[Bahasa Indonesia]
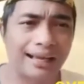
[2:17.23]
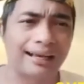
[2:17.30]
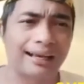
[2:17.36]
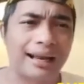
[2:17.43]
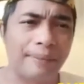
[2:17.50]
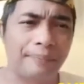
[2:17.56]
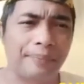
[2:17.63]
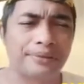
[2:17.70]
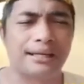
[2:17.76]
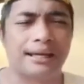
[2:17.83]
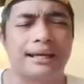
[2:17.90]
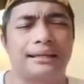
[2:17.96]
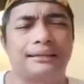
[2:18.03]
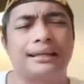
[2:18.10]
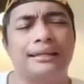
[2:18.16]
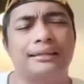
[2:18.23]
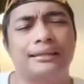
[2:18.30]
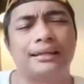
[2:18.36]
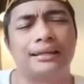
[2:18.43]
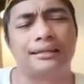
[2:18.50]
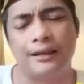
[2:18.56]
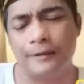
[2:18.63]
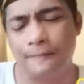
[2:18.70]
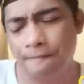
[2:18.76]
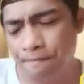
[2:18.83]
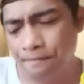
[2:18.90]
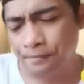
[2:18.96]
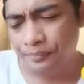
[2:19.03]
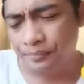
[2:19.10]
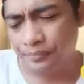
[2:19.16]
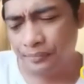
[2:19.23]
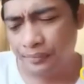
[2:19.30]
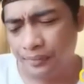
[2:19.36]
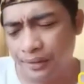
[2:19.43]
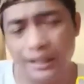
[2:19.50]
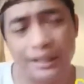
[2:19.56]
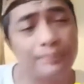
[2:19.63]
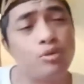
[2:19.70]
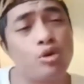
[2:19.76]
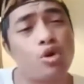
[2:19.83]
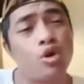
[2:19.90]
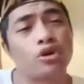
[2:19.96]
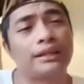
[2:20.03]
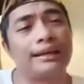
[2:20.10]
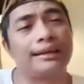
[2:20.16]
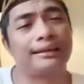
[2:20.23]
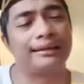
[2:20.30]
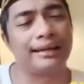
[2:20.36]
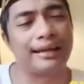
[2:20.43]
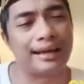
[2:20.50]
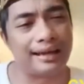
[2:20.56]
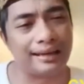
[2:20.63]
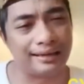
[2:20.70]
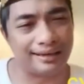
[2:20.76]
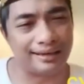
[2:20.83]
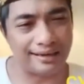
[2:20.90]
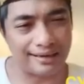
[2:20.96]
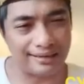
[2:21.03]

Kenapa Jakarta ini adalah ibu kota negara?